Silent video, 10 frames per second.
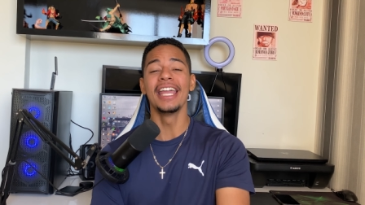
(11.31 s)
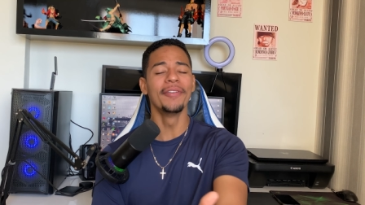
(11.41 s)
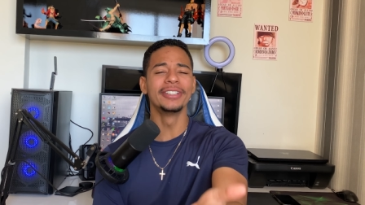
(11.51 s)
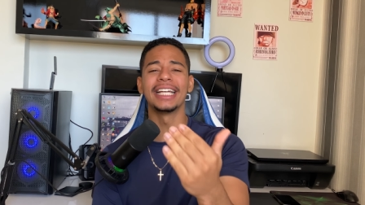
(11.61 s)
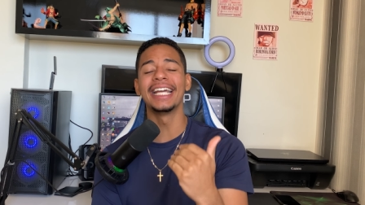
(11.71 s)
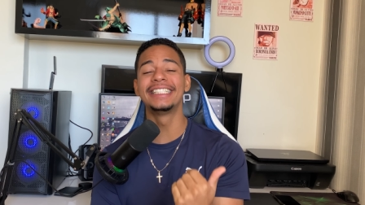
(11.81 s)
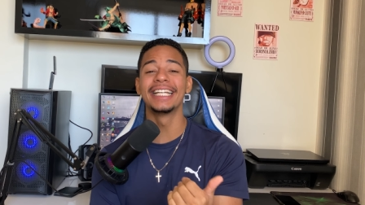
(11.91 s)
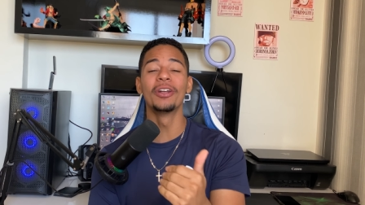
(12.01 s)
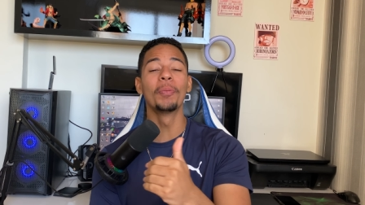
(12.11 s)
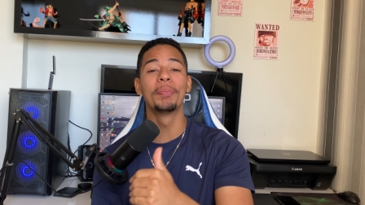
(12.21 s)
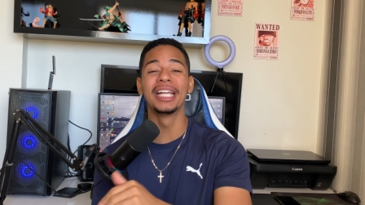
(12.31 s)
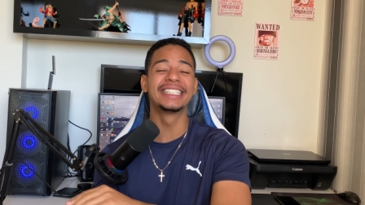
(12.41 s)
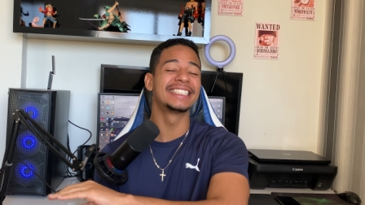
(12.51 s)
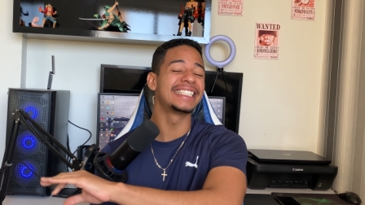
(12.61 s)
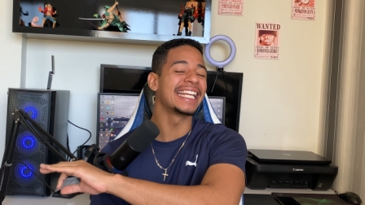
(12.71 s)
e você retira no
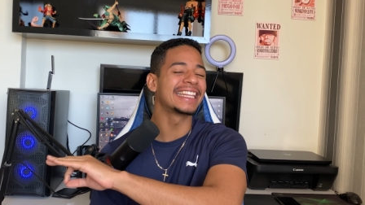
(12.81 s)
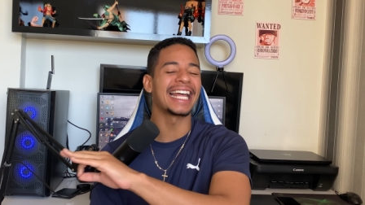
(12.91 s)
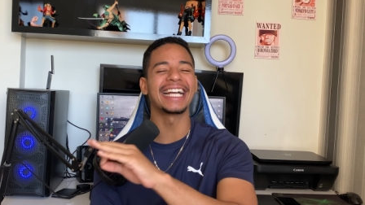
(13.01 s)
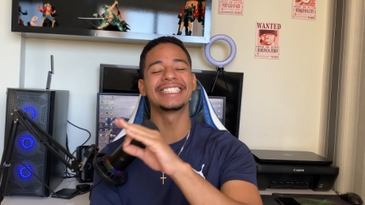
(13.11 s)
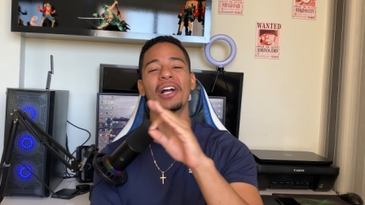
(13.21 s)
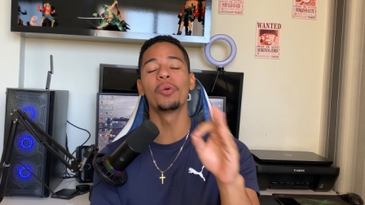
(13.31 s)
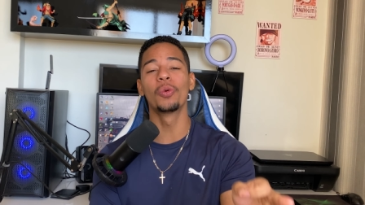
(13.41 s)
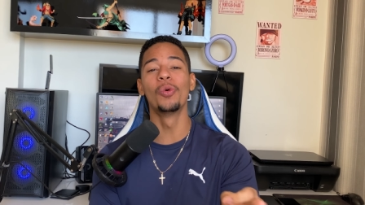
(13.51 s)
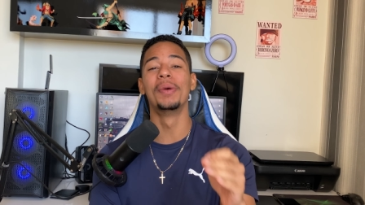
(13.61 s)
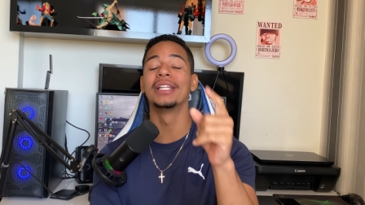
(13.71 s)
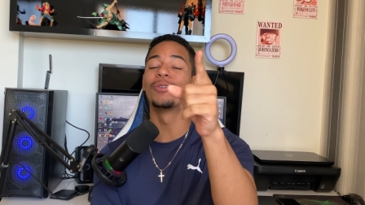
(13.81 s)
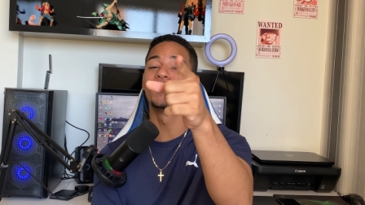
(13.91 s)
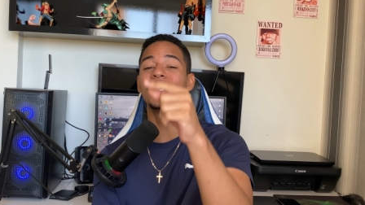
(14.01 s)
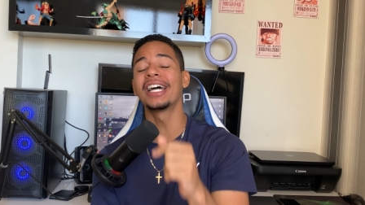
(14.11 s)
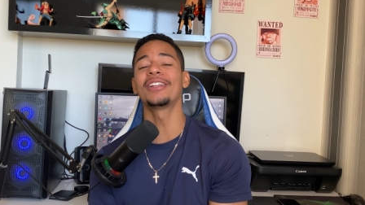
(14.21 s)
Pix sem taxa alguma. Então
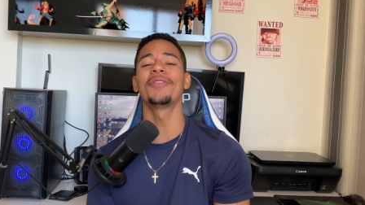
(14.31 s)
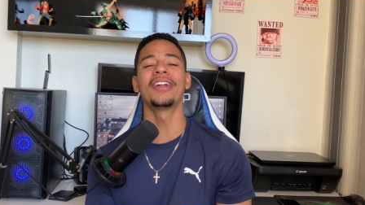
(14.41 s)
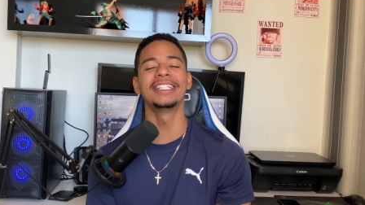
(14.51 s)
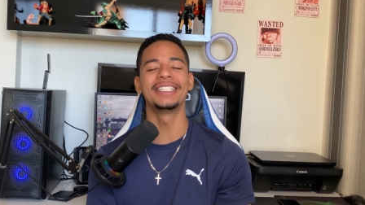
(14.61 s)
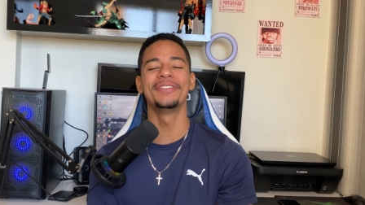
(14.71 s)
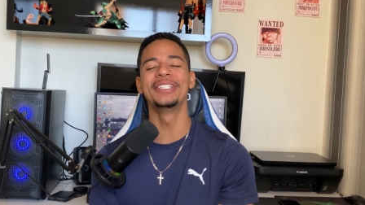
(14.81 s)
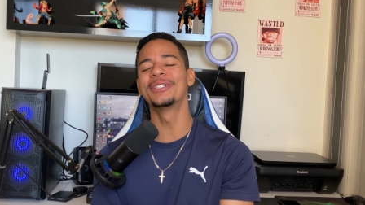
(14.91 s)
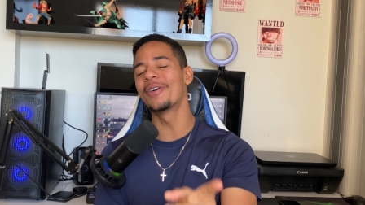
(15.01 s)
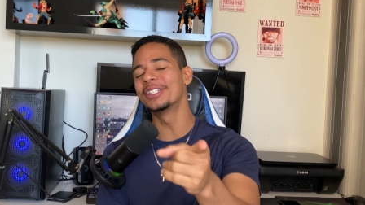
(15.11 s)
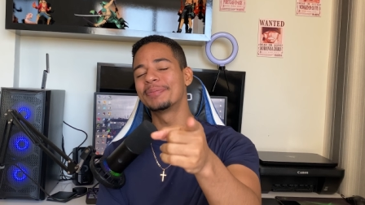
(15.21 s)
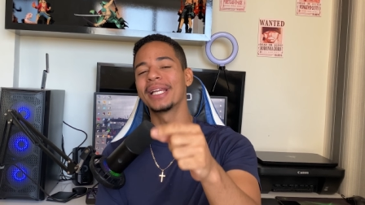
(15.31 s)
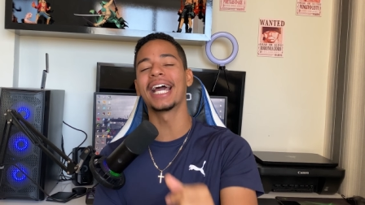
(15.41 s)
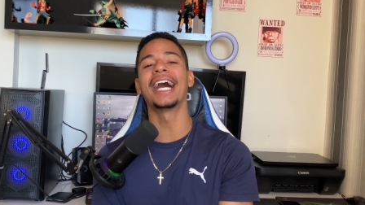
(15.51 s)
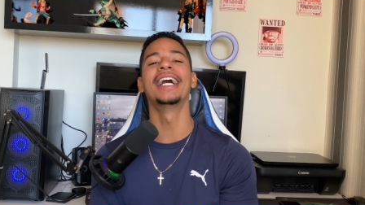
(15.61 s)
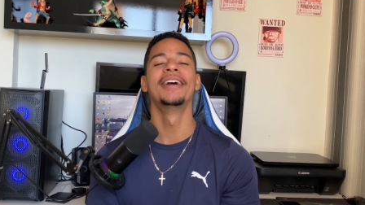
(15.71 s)
fica até o final desse vídeo que eu vou te
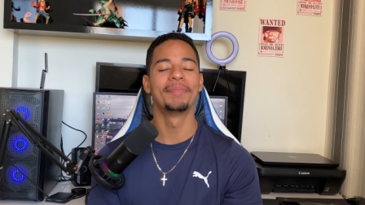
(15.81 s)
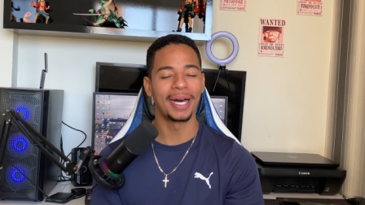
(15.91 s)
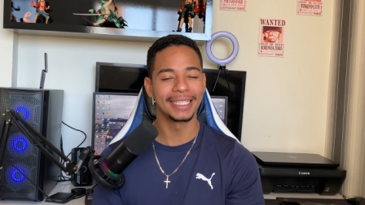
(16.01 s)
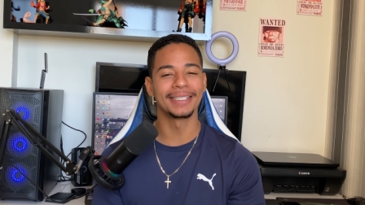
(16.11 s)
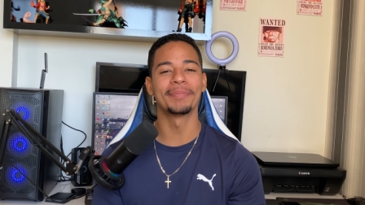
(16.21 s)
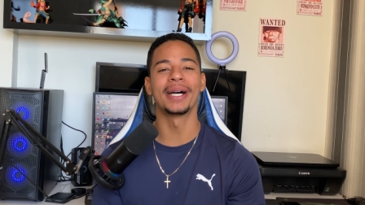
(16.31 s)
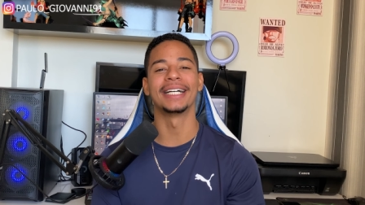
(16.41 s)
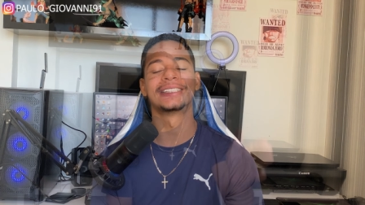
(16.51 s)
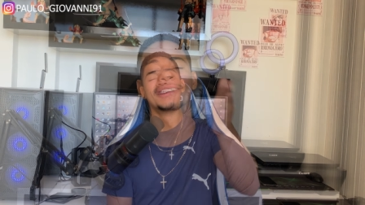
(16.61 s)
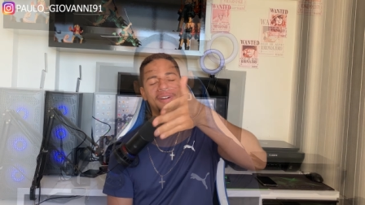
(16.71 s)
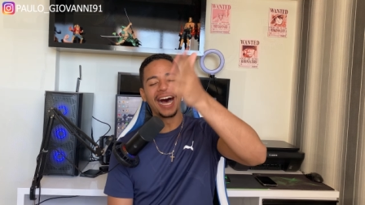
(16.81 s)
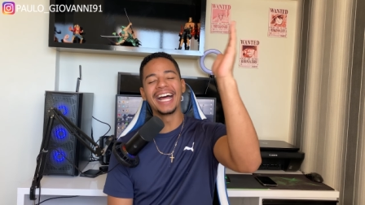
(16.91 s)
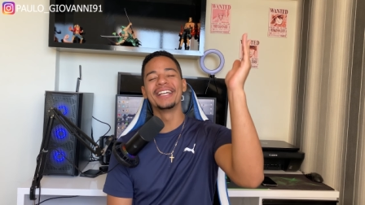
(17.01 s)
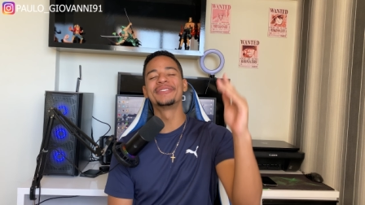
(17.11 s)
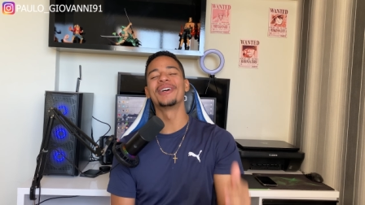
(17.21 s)
explicar passo a passo.
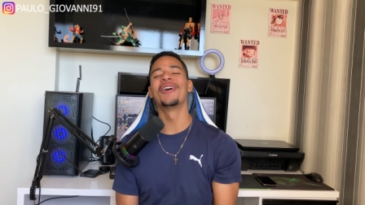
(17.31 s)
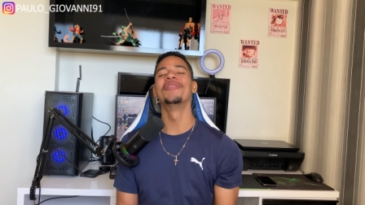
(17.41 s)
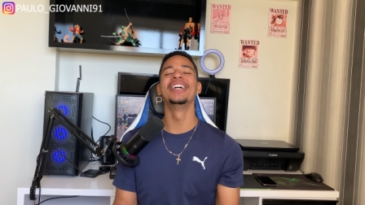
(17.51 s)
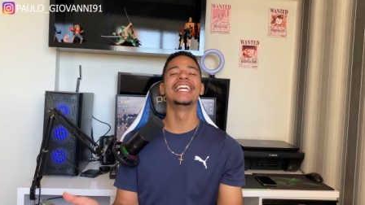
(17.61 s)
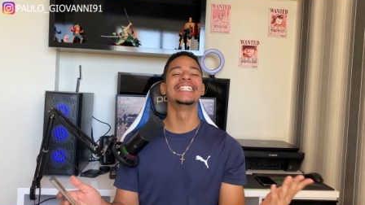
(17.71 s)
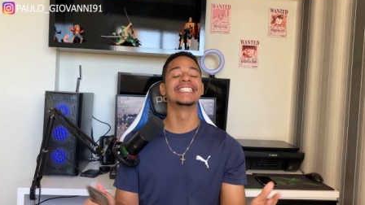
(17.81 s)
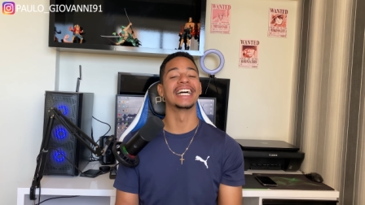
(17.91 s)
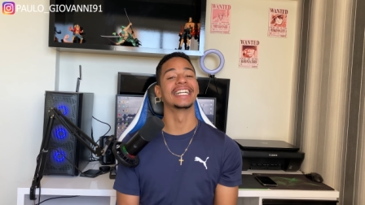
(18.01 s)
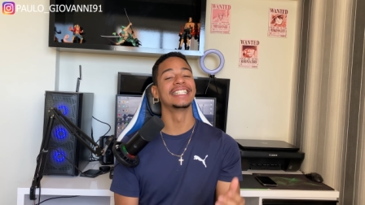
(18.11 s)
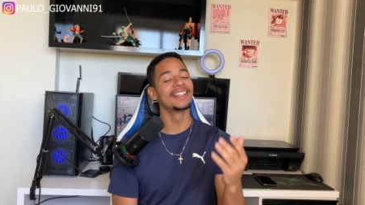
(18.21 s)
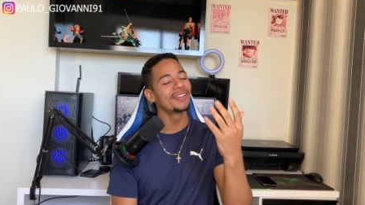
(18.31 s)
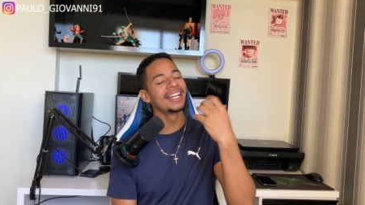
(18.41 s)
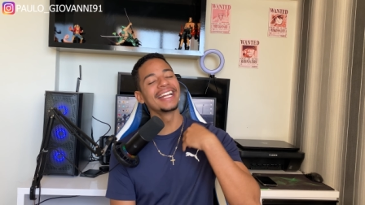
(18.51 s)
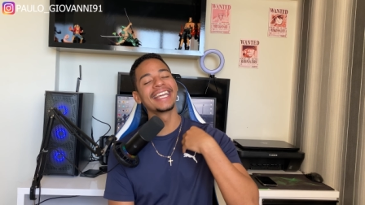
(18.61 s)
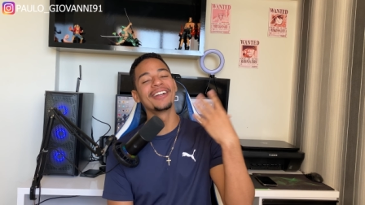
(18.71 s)
Fala pessoal, beleza? Quem tá
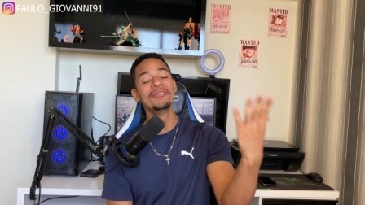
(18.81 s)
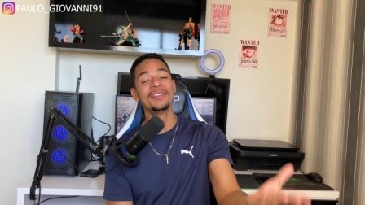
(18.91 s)
falando aqui com